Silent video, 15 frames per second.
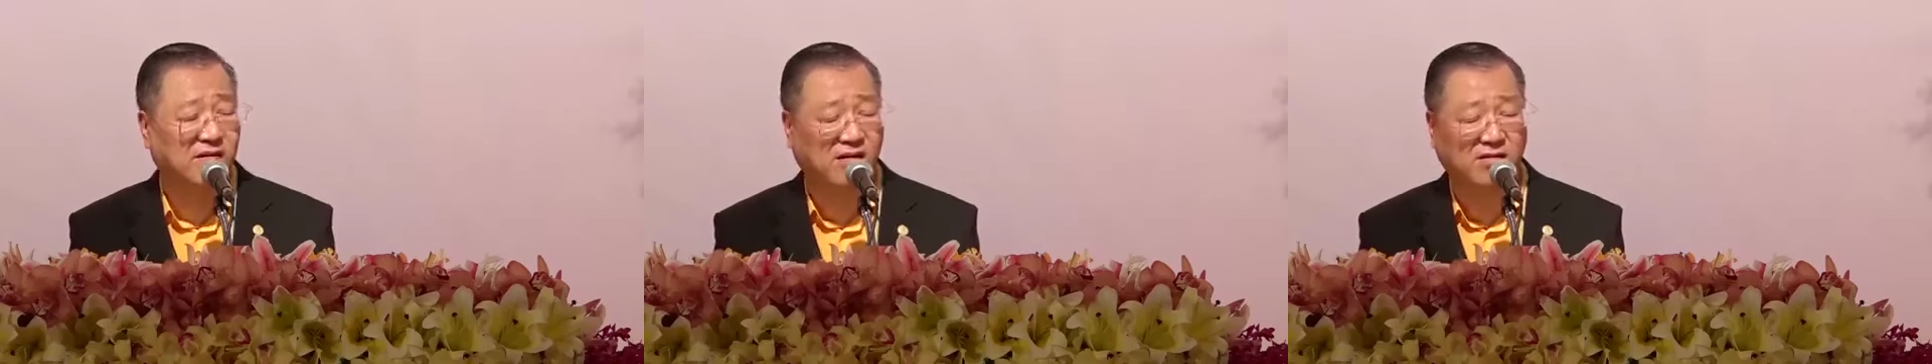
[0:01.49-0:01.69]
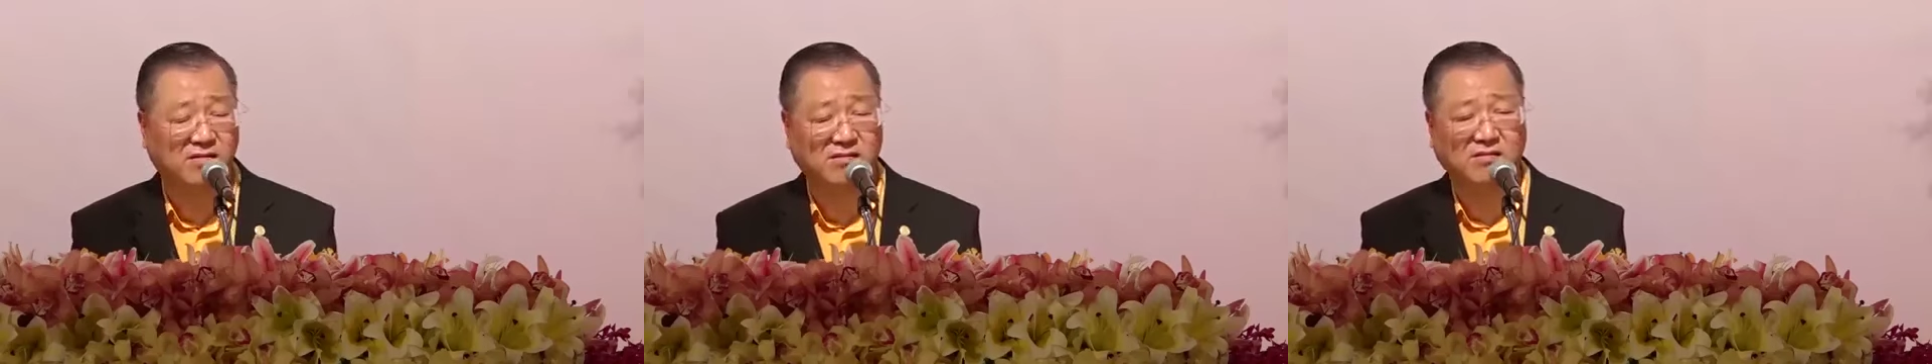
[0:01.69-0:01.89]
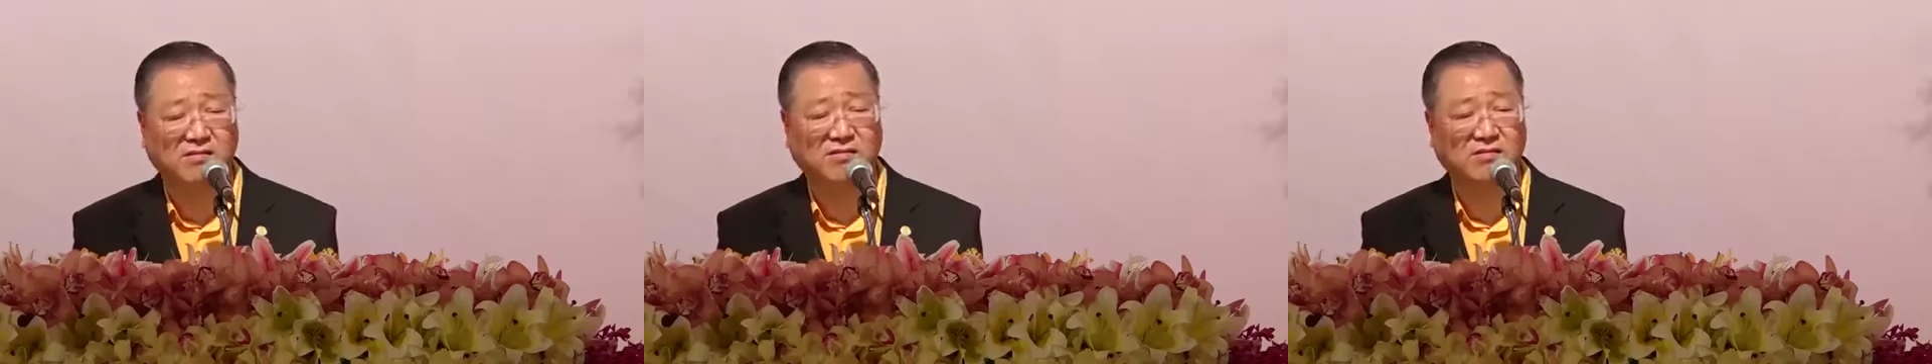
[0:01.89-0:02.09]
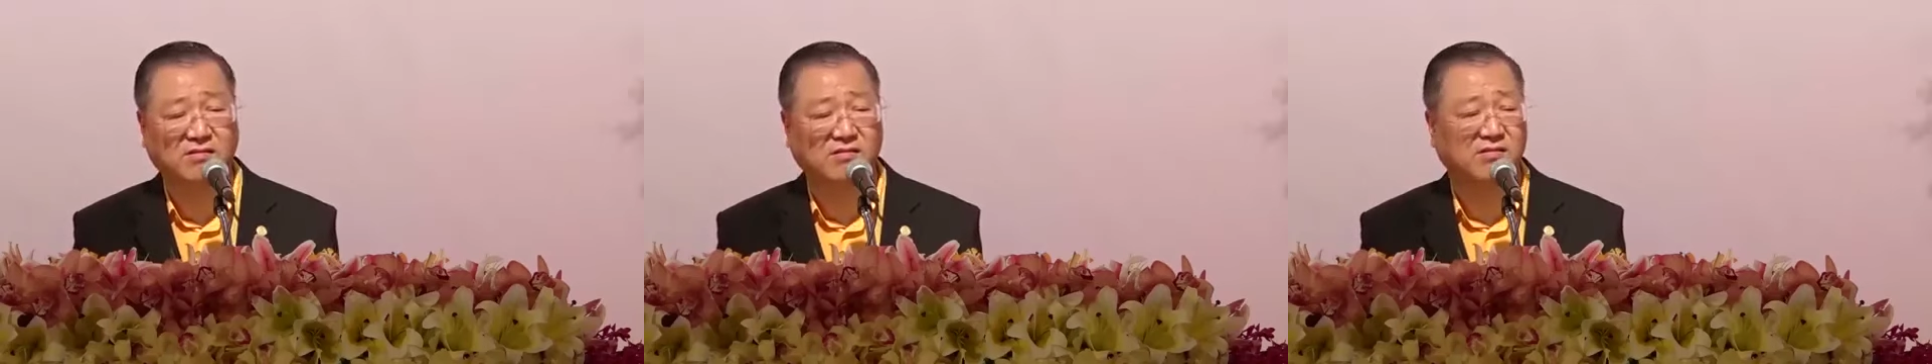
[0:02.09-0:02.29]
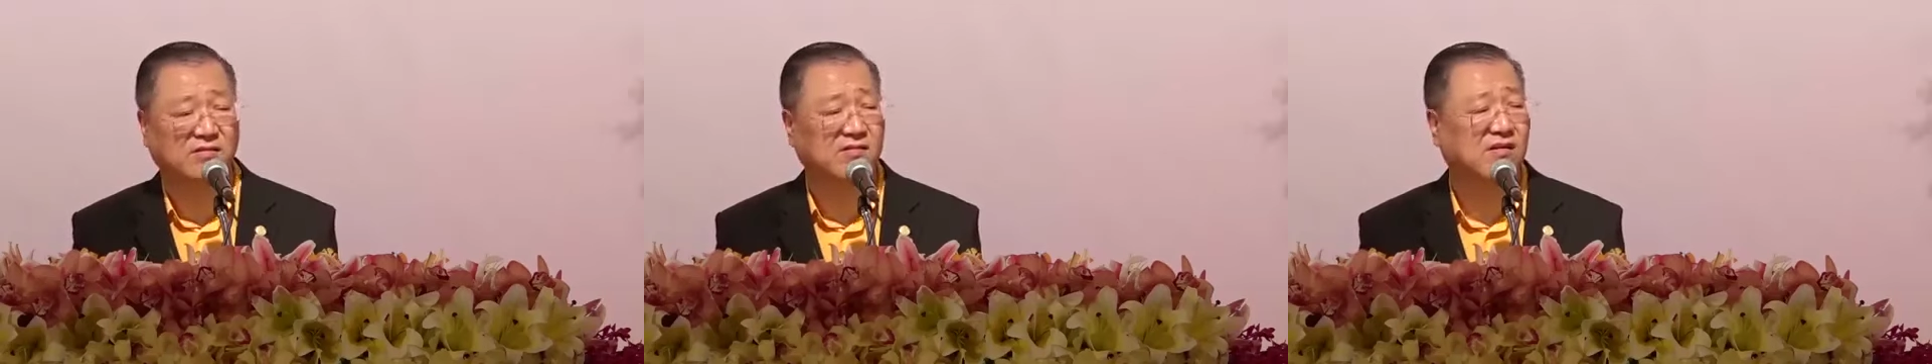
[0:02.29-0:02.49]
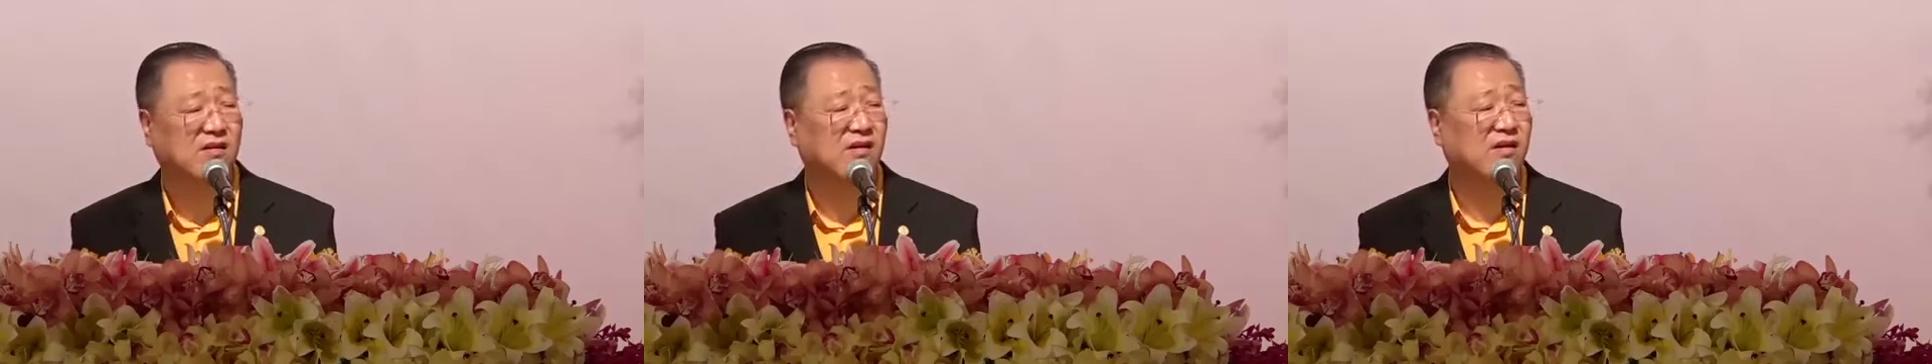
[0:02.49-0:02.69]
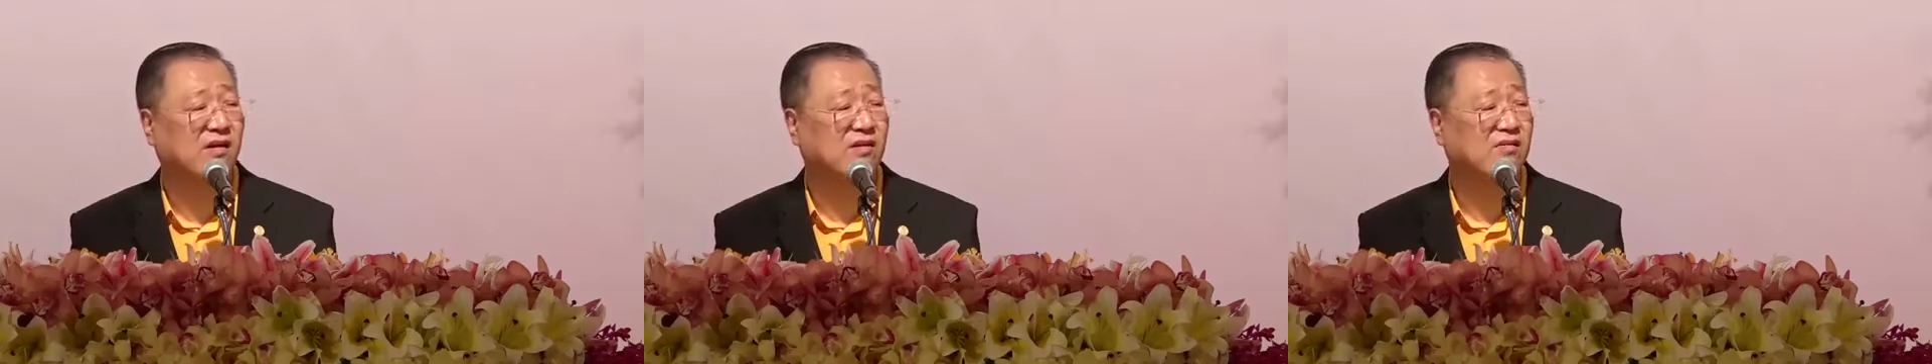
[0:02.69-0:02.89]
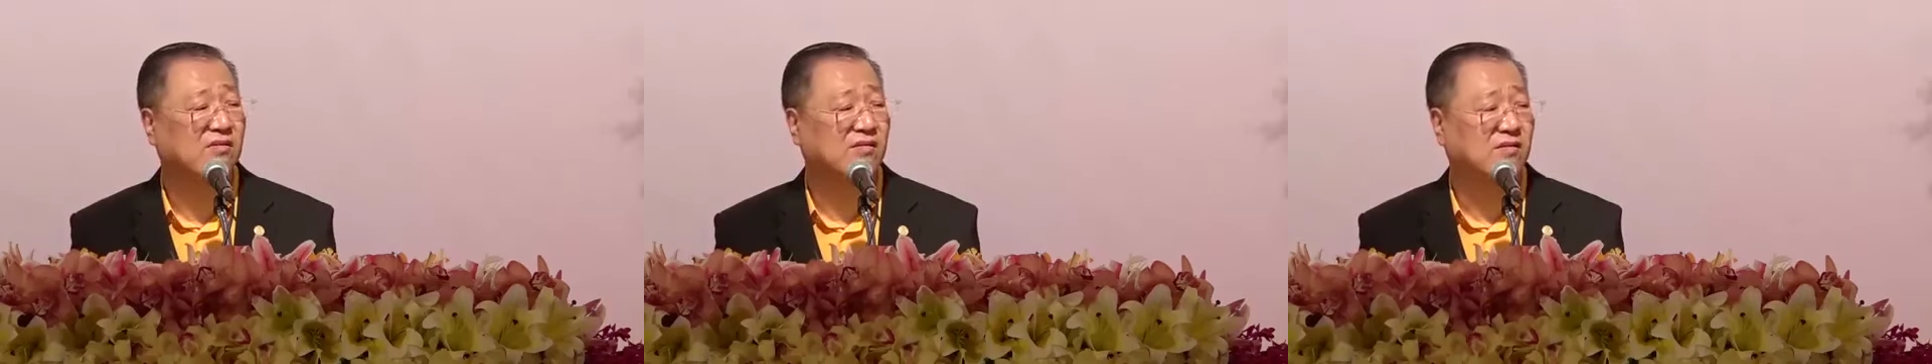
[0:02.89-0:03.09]
我我要问我
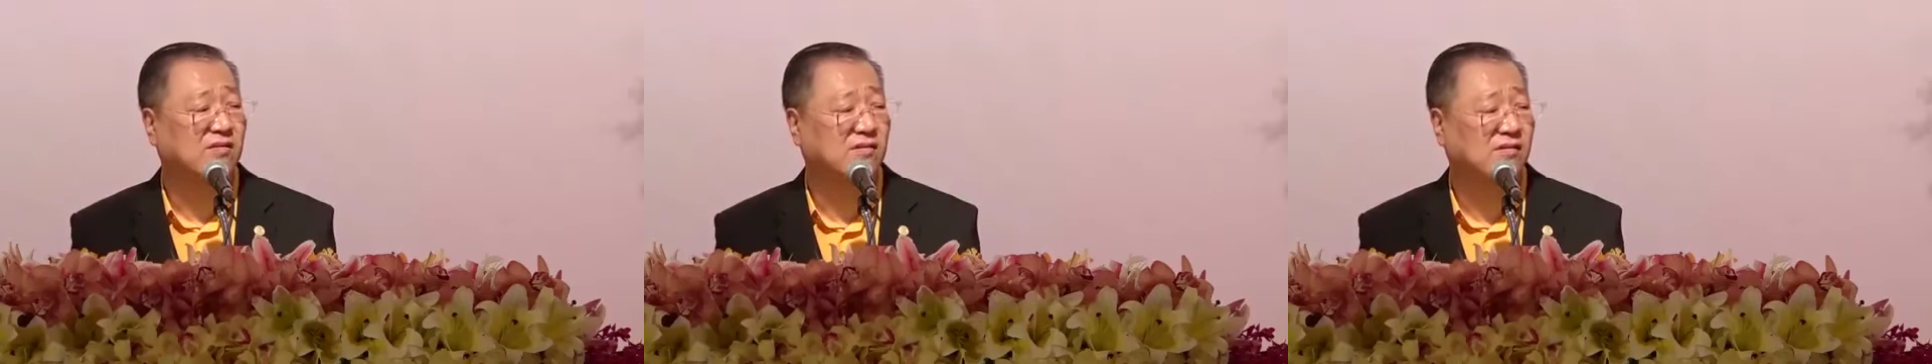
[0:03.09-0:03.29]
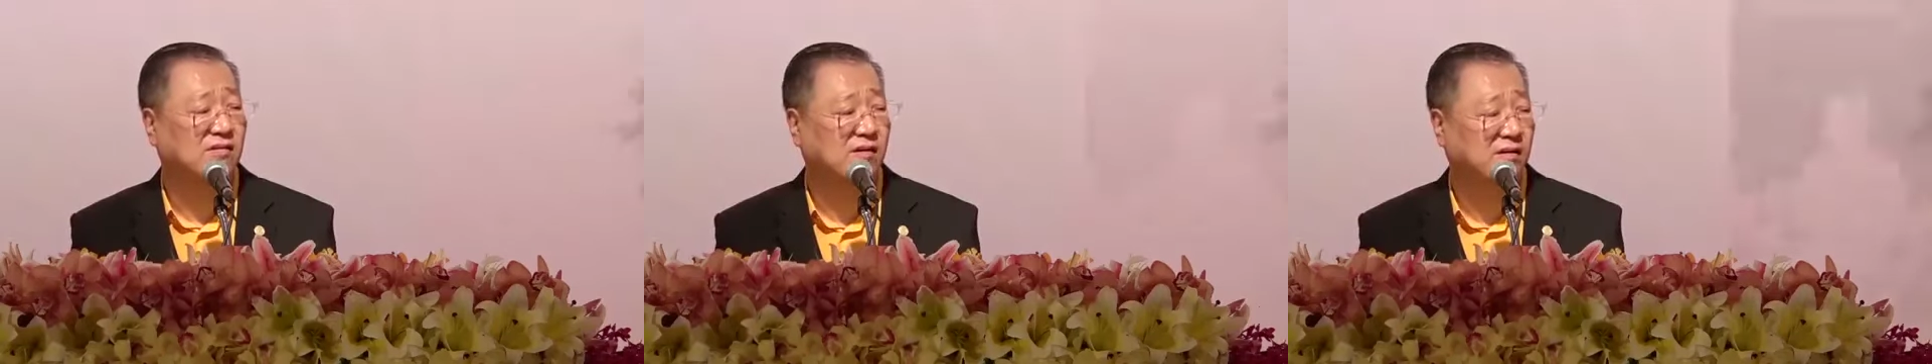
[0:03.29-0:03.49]
的先生，